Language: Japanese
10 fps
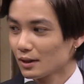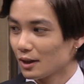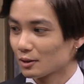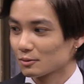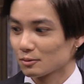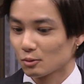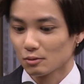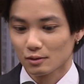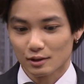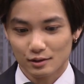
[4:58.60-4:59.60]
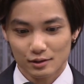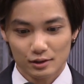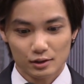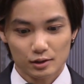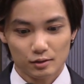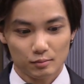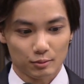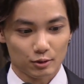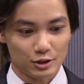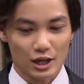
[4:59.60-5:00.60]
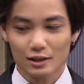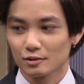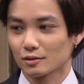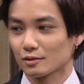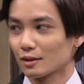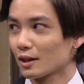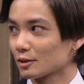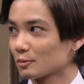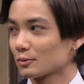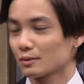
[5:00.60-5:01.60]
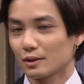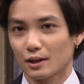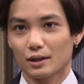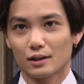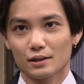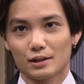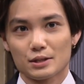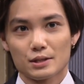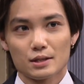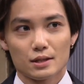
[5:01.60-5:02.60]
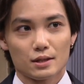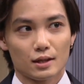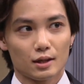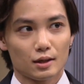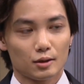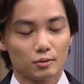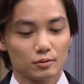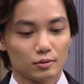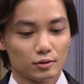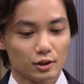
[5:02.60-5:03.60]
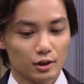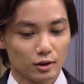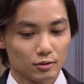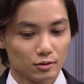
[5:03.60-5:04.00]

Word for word: あの今回、まあ、僕はチャンスだなと思ってで本当にあ